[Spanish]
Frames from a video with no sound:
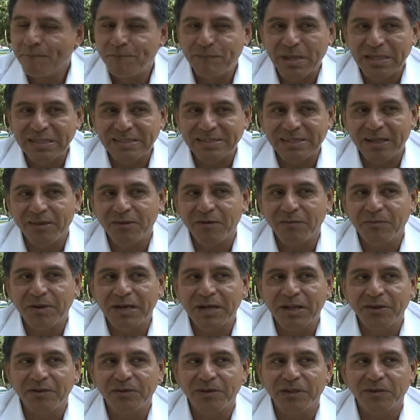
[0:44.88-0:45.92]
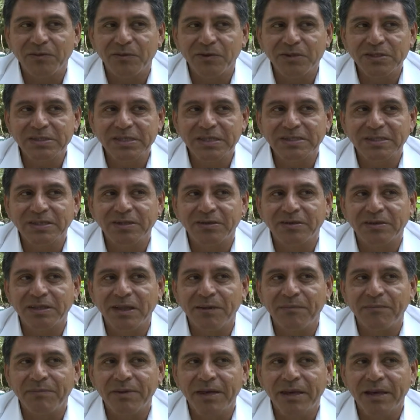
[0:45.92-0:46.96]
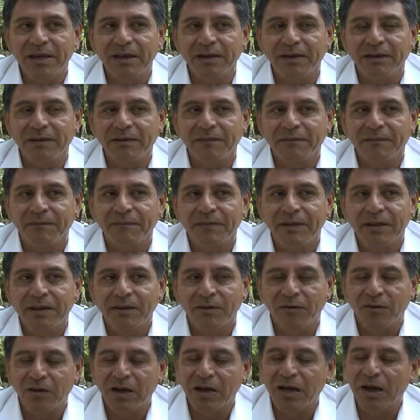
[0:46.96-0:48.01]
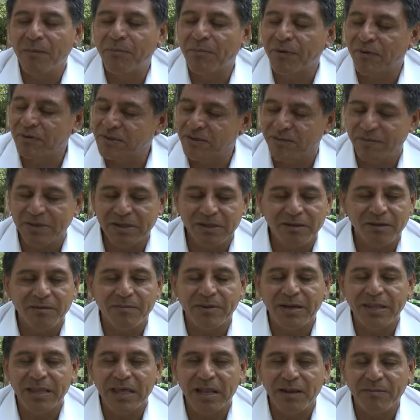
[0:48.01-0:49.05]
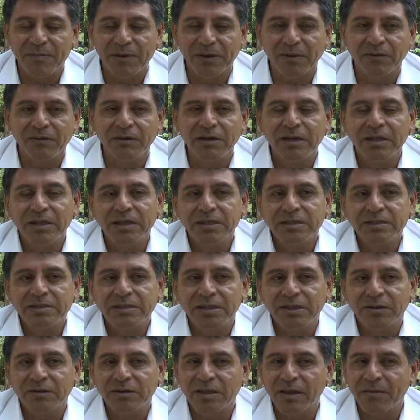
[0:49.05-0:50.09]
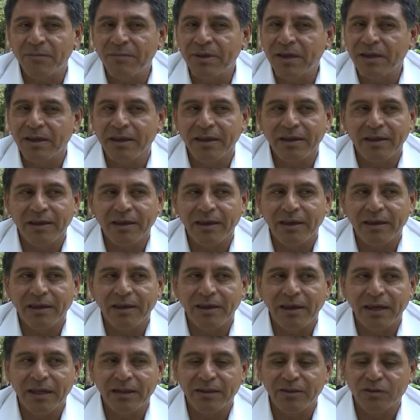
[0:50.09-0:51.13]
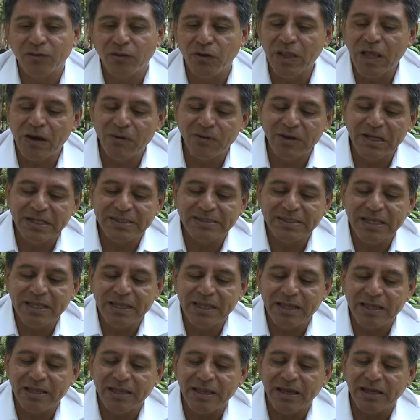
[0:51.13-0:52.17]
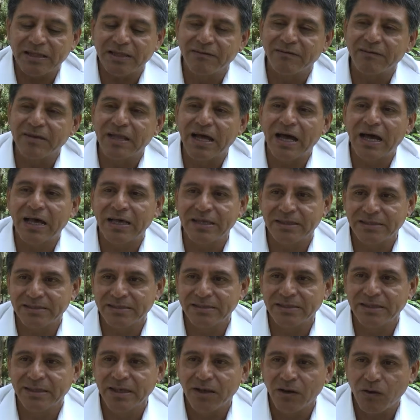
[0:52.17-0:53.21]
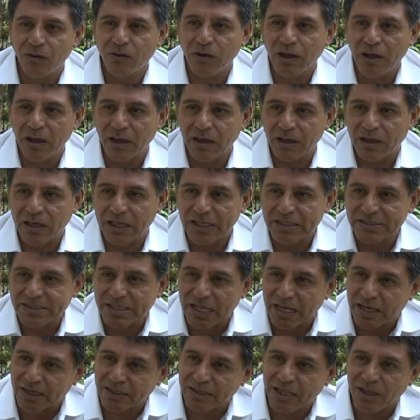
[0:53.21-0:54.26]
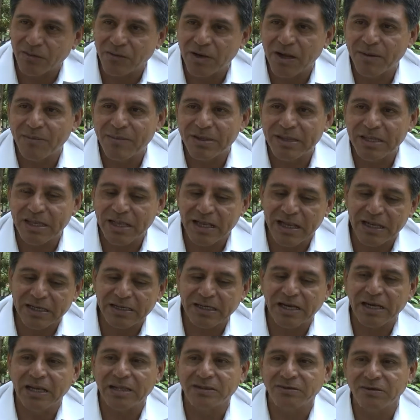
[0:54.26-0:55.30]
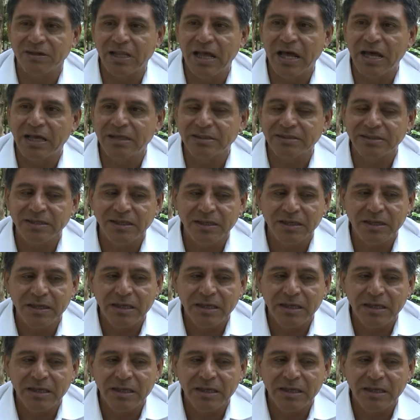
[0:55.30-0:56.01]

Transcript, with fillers: pensando en manejo de bosques, sino también, o en aprovechamiento de madera, perdón, sino también en toda una serie de actividades que están de alguna manera relacionadas